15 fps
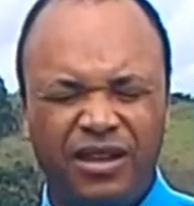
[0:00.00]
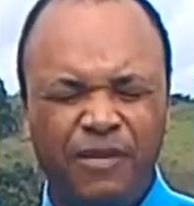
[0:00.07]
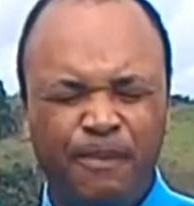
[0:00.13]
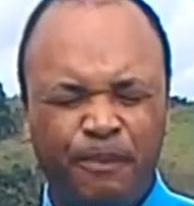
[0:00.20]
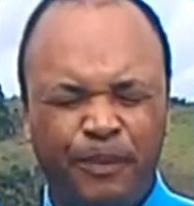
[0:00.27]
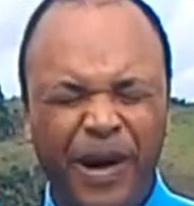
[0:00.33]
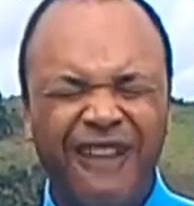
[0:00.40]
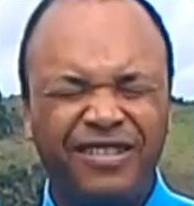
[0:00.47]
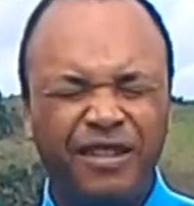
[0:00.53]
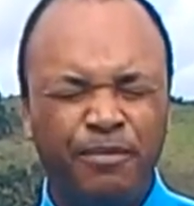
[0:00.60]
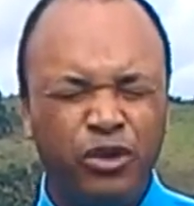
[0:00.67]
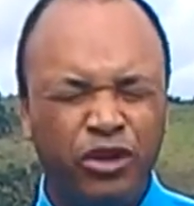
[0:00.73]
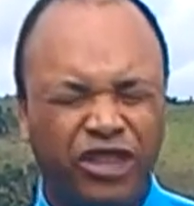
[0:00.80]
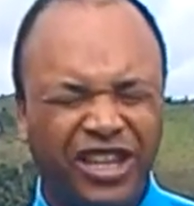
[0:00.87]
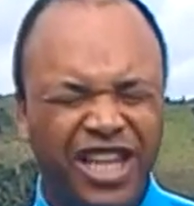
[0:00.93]
passa
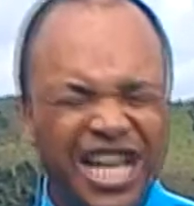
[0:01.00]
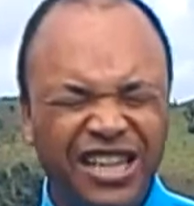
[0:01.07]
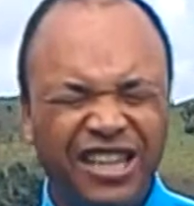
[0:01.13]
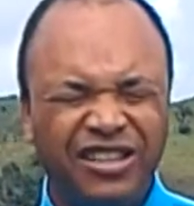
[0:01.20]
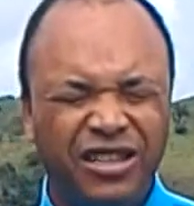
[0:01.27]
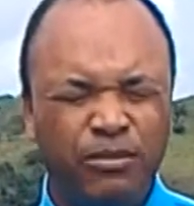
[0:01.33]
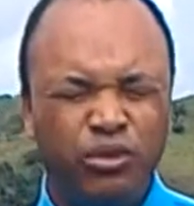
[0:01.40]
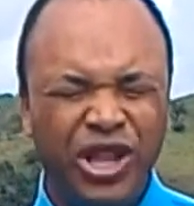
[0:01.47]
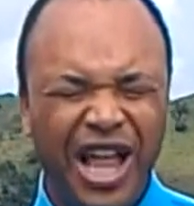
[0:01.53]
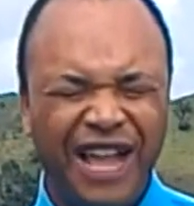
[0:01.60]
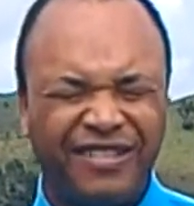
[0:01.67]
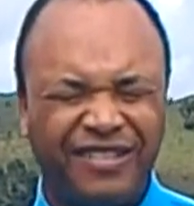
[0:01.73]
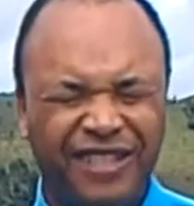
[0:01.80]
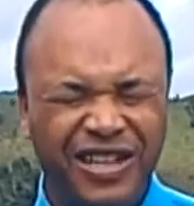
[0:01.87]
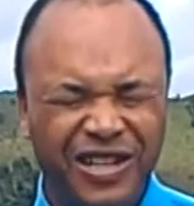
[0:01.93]
por tanta
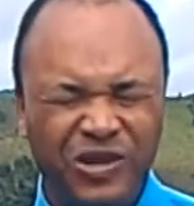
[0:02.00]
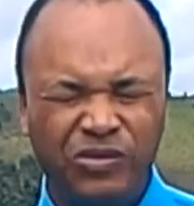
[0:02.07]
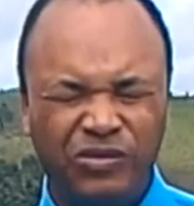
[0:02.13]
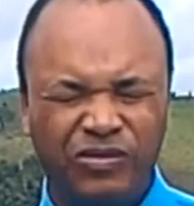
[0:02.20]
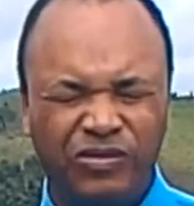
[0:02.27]
tribulação,